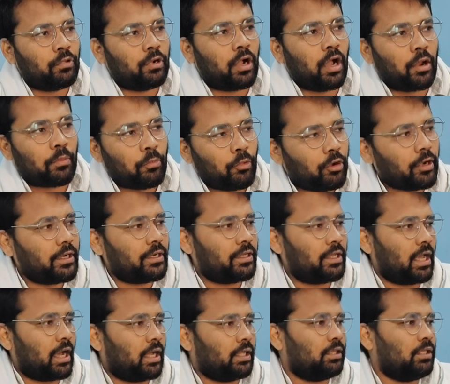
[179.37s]
कारपोरेट
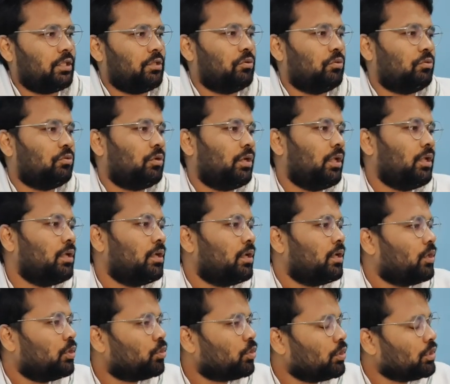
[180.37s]
के हाथ दे दोगे
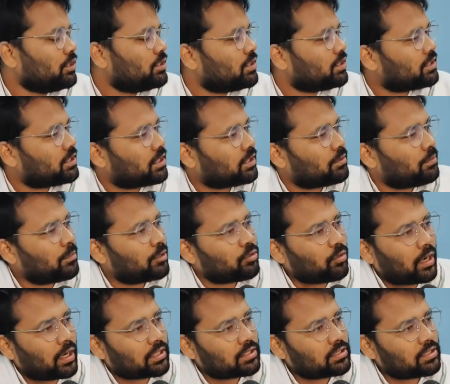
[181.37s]
तो निजी क्षेत्र में तो
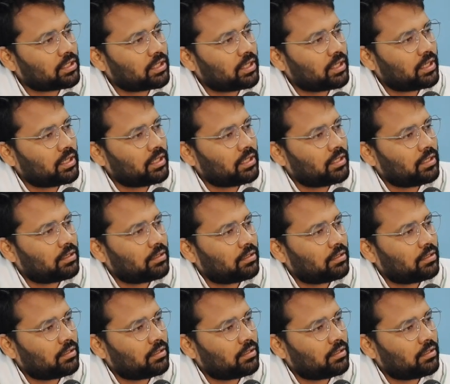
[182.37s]
आरक्षण है नहीं